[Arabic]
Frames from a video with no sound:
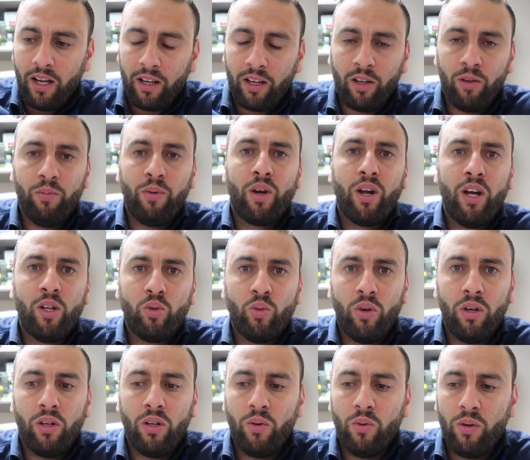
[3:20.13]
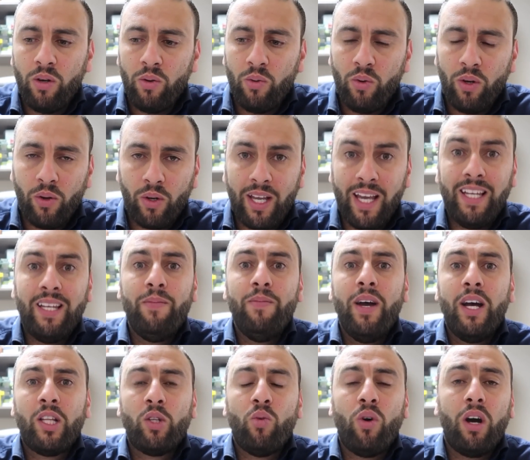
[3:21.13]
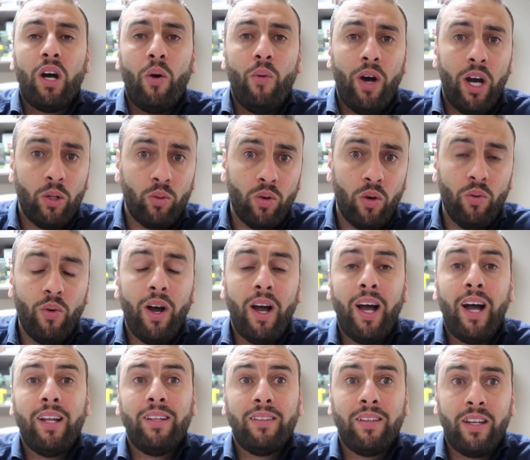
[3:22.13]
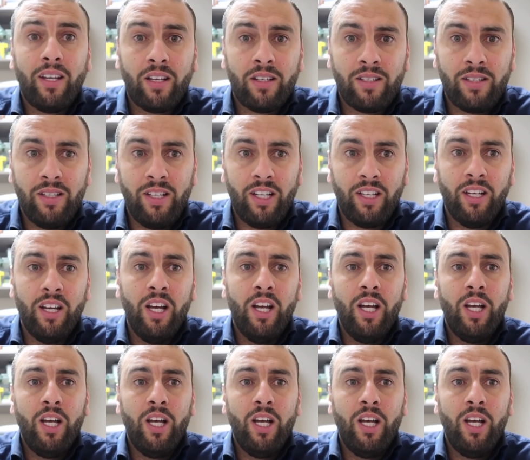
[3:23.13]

خبرات وكلمات وقواعد و عن طريق سنين